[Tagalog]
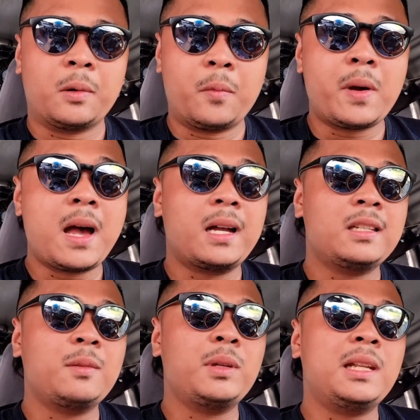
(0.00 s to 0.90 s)
So mga
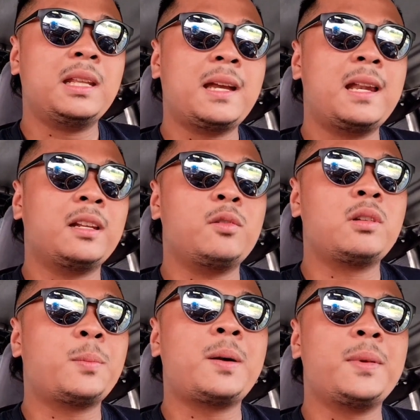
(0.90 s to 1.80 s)
ka-JB Litical,
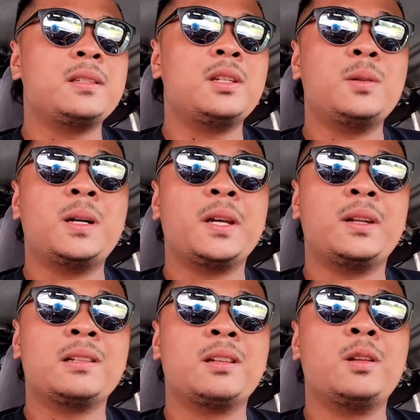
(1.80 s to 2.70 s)
kung napapansin nyo
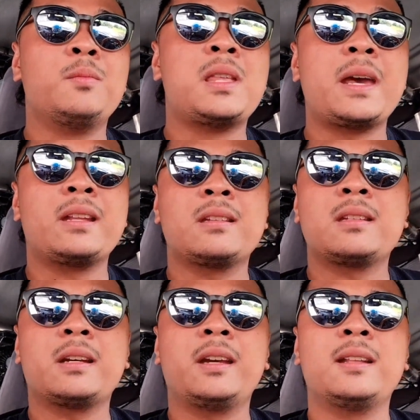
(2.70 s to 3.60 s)
ngayon, nasa loob tayo ng
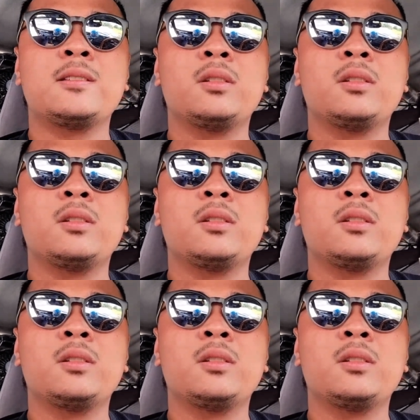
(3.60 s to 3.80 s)
sasakyan.